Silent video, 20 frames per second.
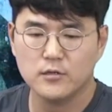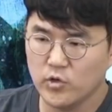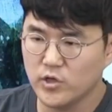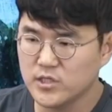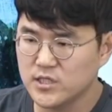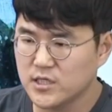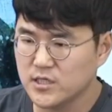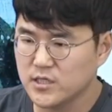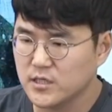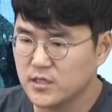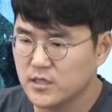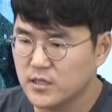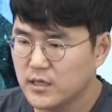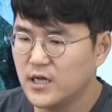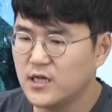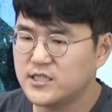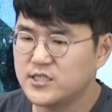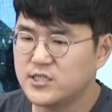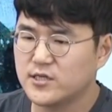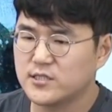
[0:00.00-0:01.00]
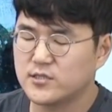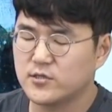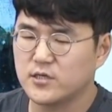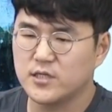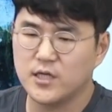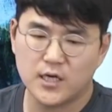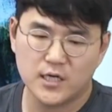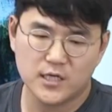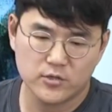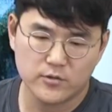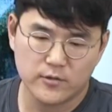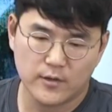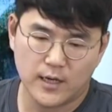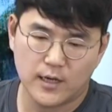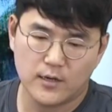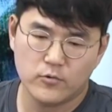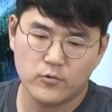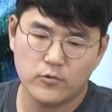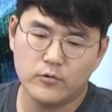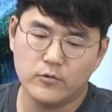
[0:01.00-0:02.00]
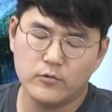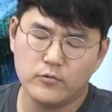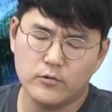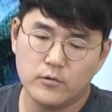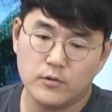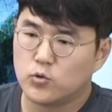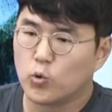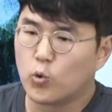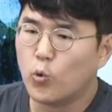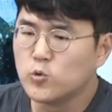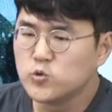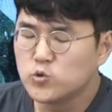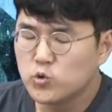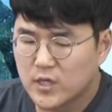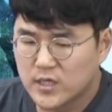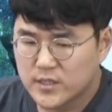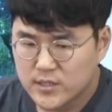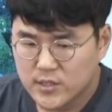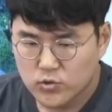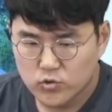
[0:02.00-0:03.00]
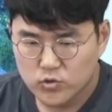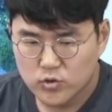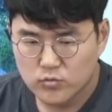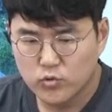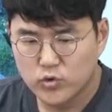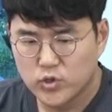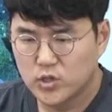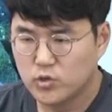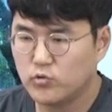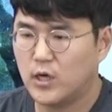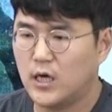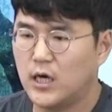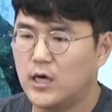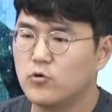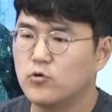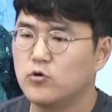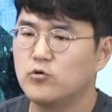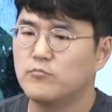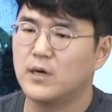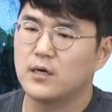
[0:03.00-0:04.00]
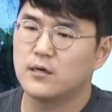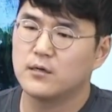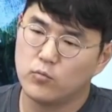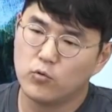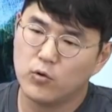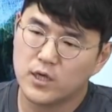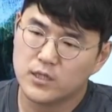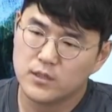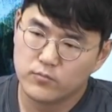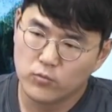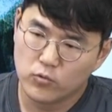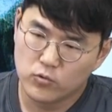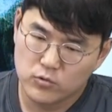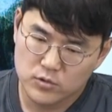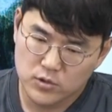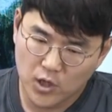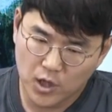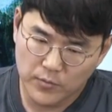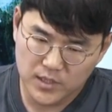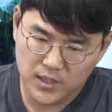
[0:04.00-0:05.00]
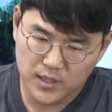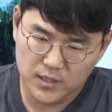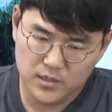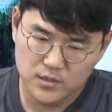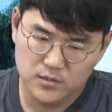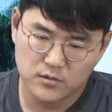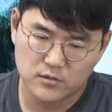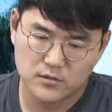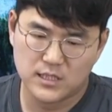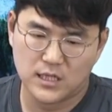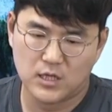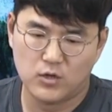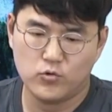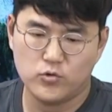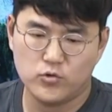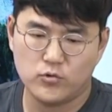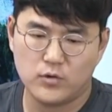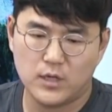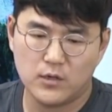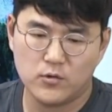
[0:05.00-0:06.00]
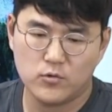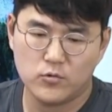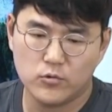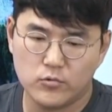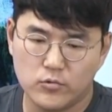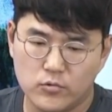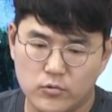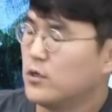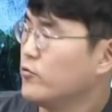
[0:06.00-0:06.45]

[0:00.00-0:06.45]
굉장히 일찍 와서 기다리기도 하고 또 공손한 태도를 보이기도 하고 막 뭐가 뭘 커피 같은 거를 사오기도 하고